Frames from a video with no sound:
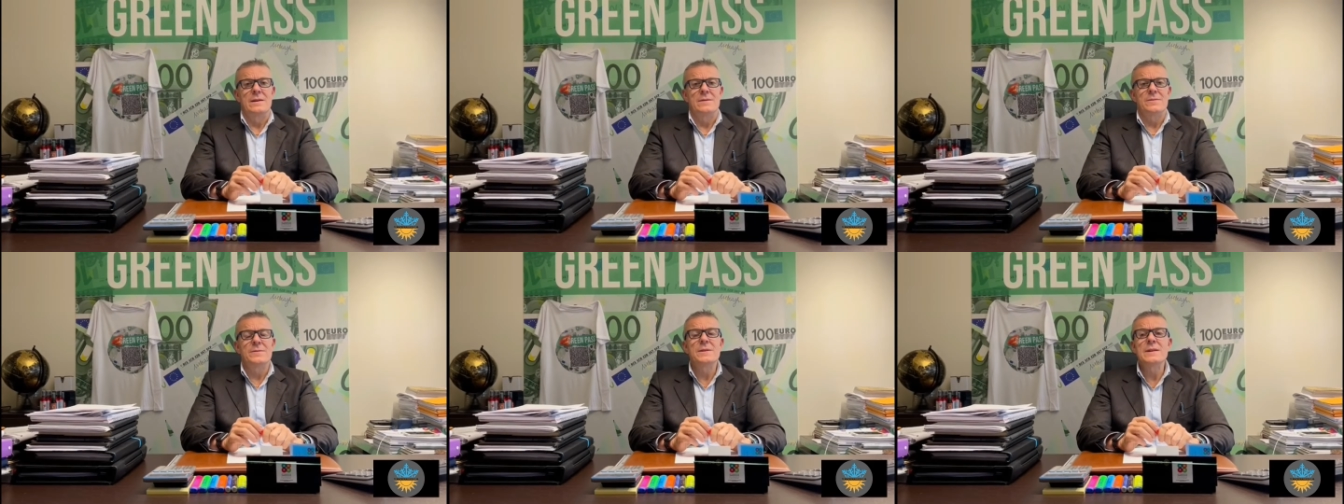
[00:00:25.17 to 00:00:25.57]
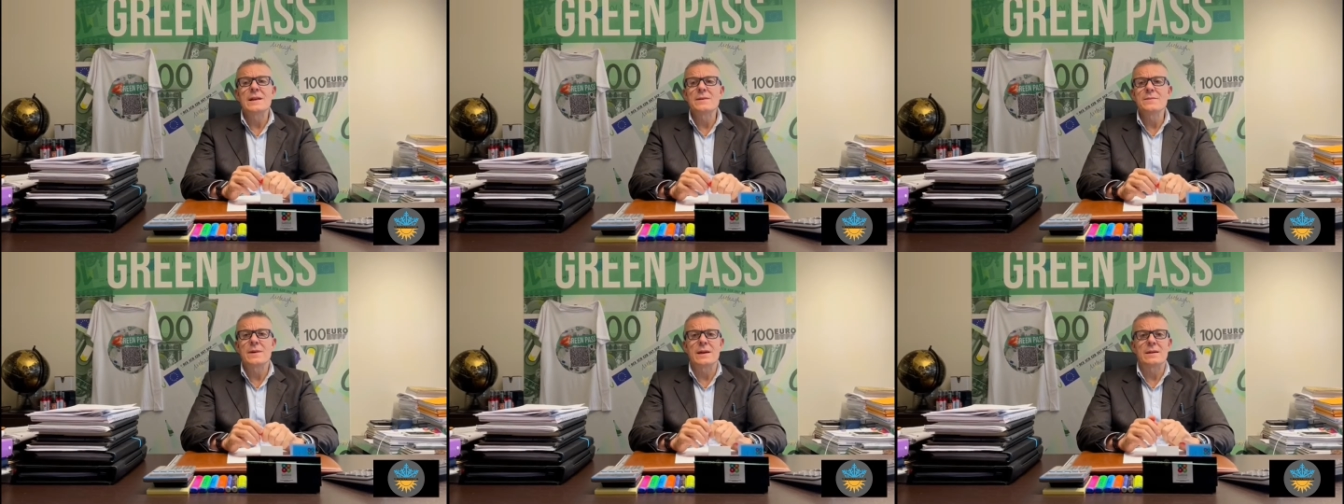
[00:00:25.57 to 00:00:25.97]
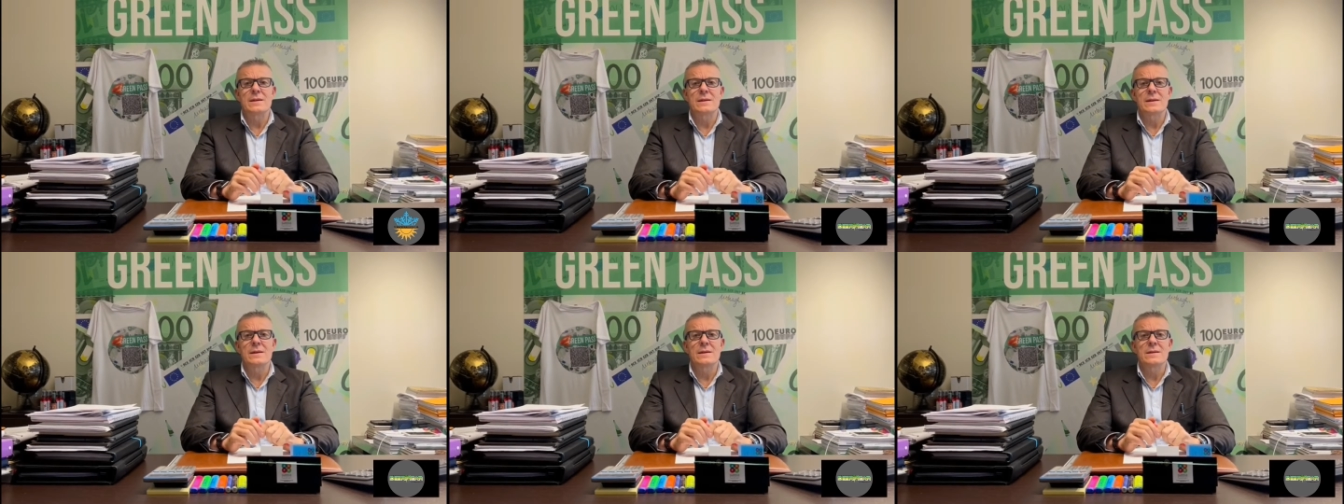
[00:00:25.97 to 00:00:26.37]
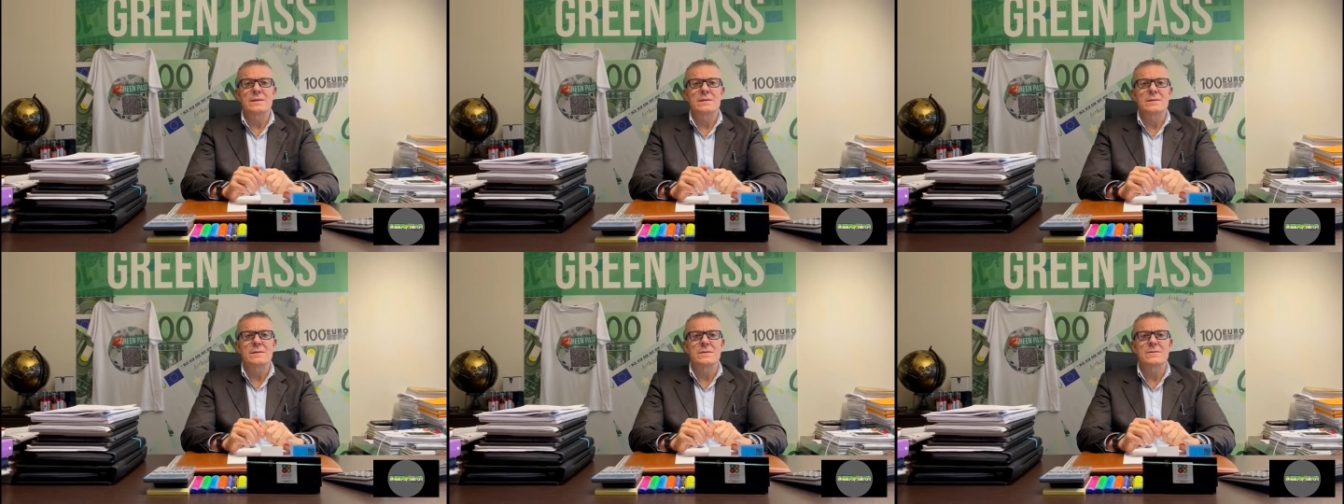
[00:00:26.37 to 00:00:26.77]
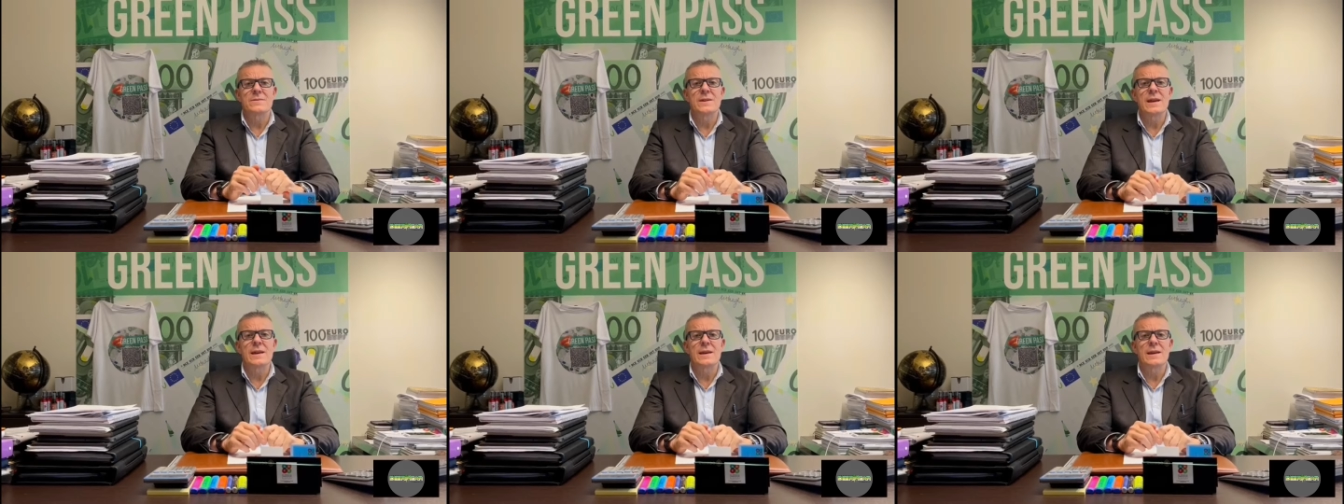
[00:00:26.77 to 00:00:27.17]
Finalmente
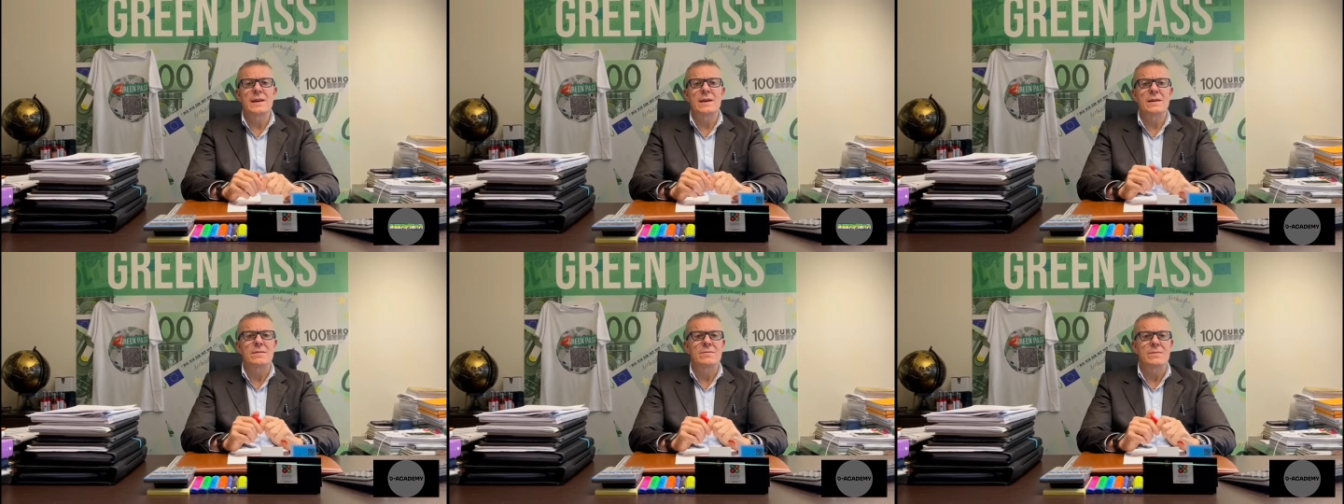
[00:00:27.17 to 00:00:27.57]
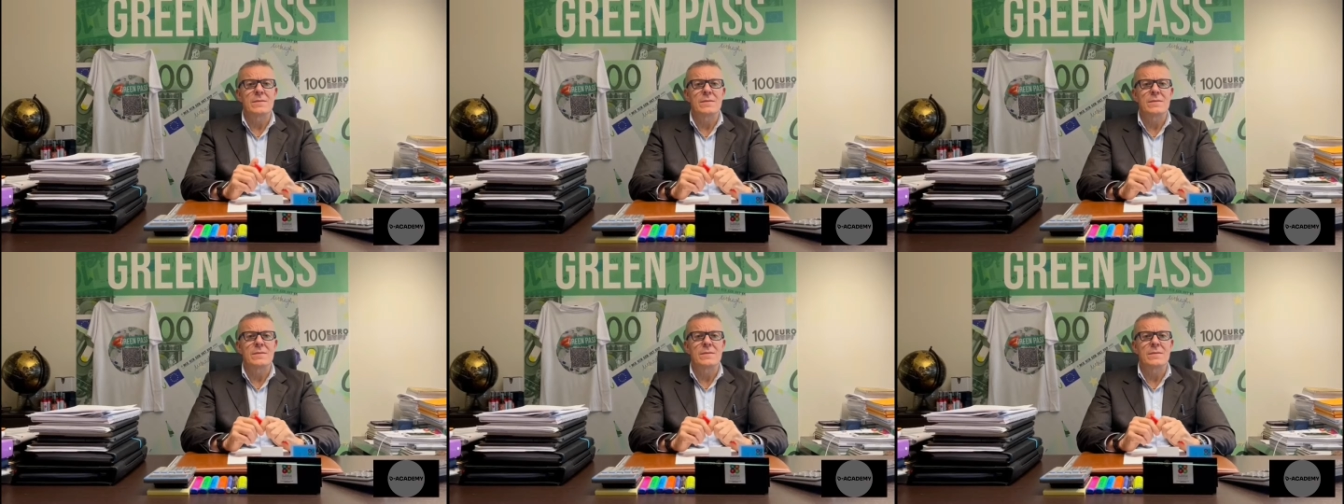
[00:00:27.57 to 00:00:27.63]
viene